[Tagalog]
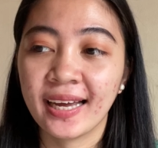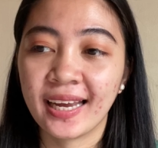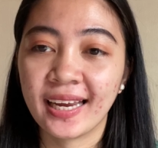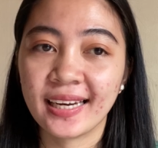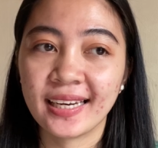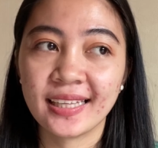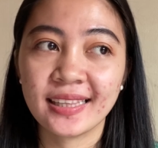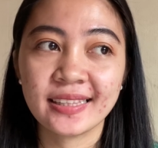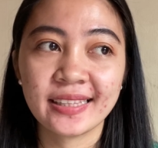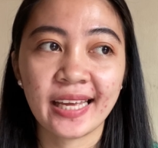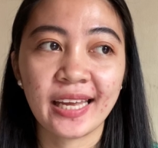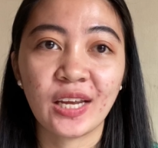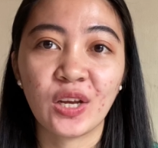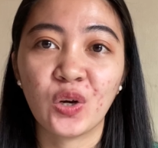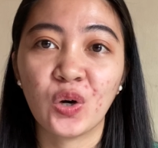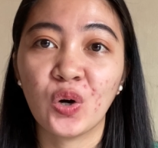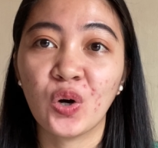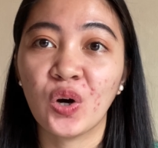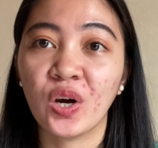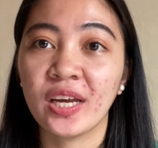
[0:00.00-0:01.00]
hinintay
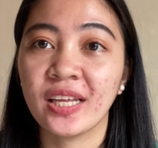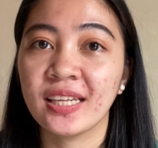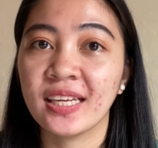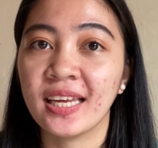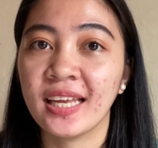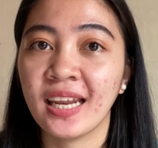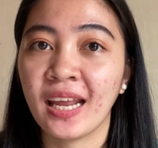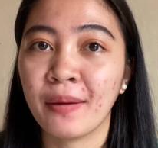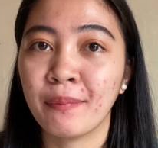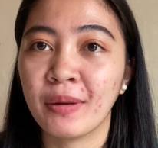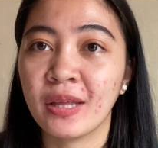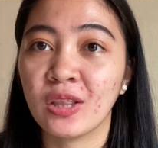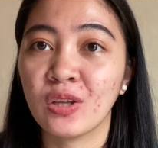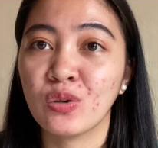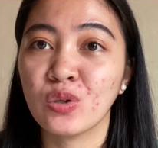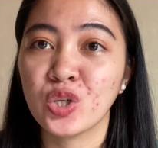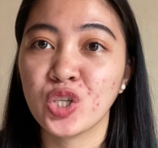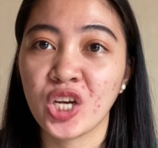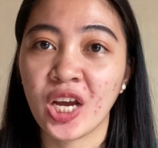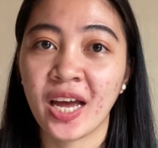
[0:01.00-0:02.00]
ko and ginamit ko
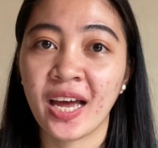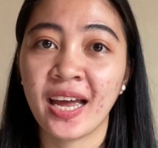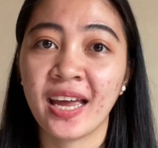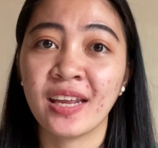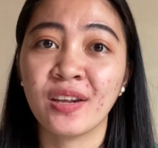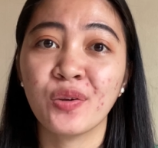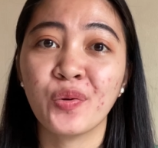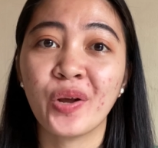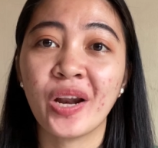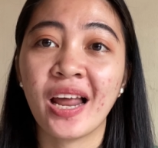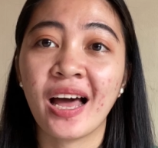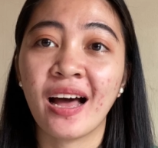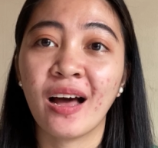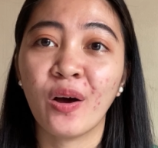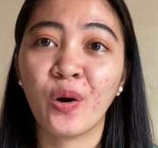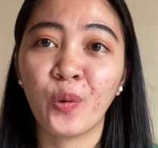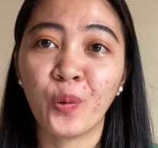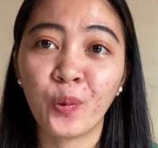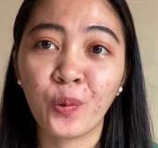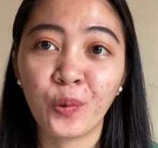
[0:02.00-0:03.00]
siya and wala
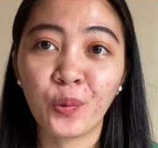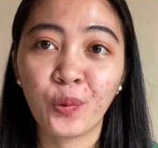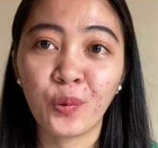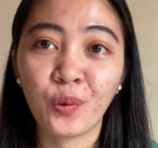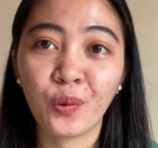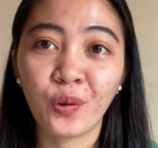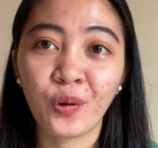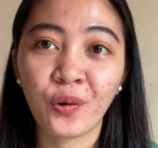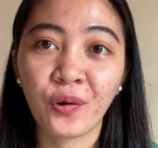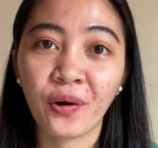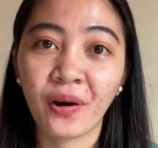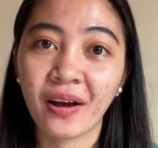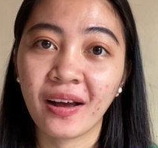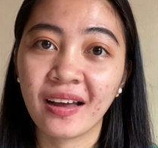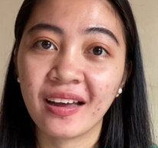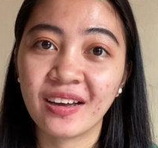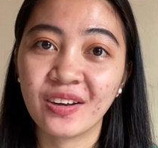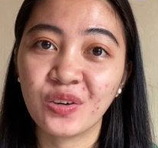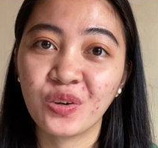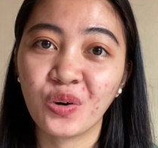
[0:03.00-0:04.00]
akong
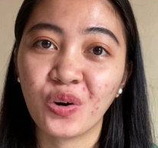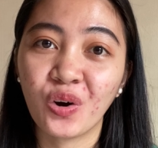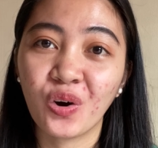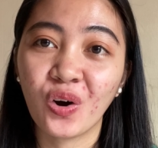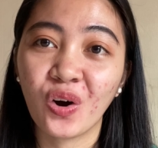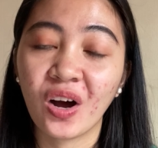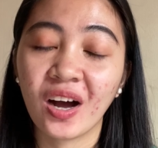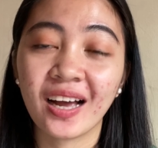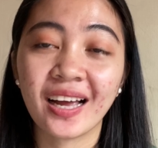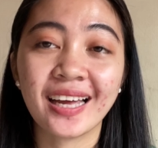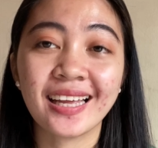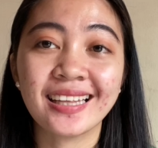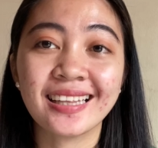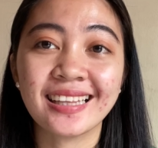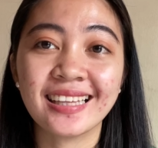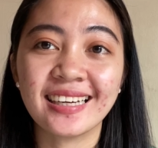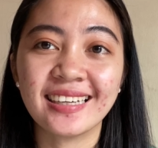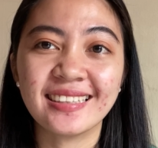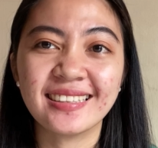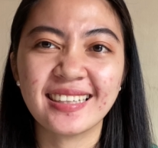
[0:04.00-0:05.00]
ganong kagandang